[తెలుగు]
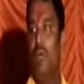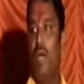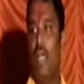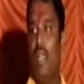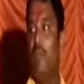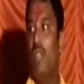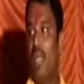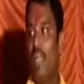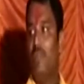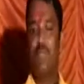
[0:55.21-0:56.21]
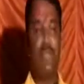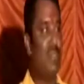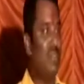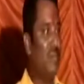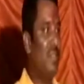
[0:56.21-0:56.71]
ఒక అన్నదమ్ములాగా అనిపిస్తారు
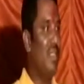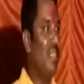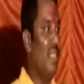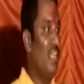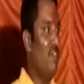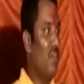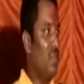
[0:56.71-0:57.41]
ఎవరిని